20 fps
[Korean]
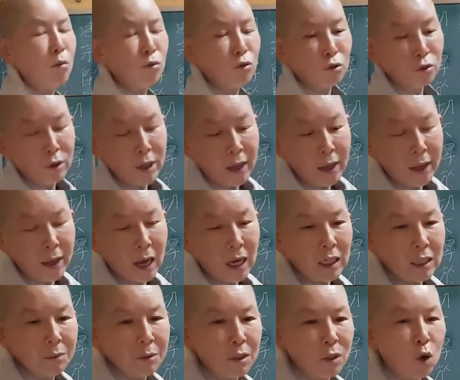머무르되
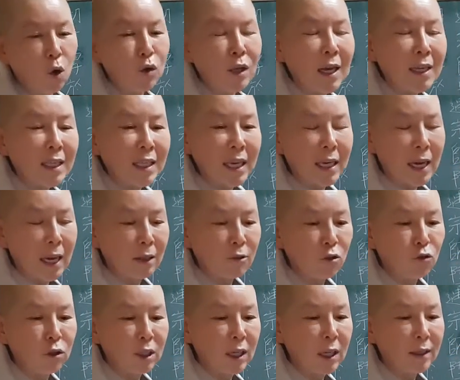아니면
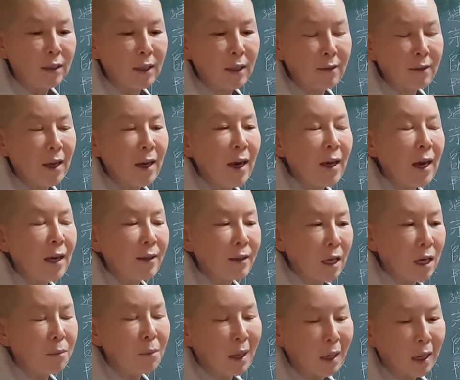요사치에서 우리가 이제 생활할
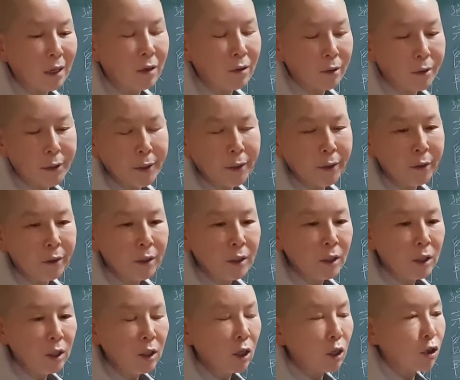때를 말하는 거예요.
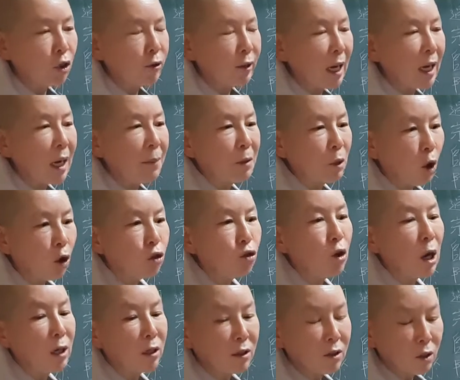어떤 사람이
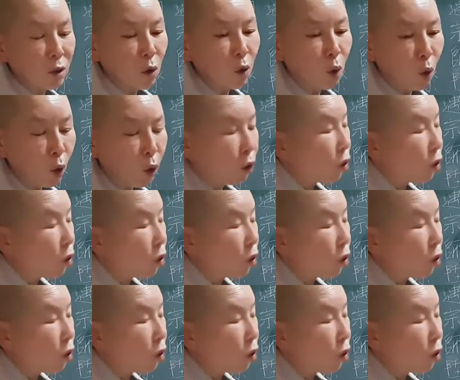거주하는 그런